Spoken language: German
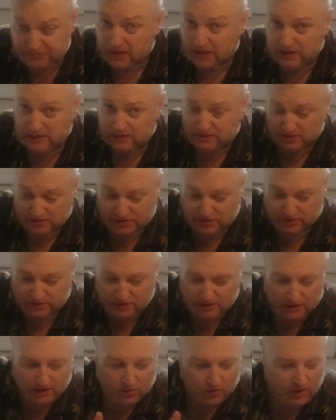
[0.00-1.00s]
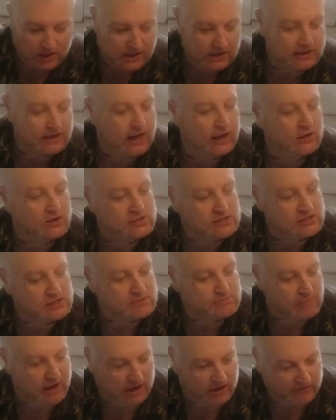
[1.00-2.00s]
Ich zitiere original aus
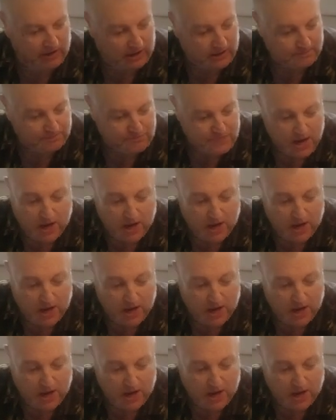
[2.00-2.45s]
diesem Machwerk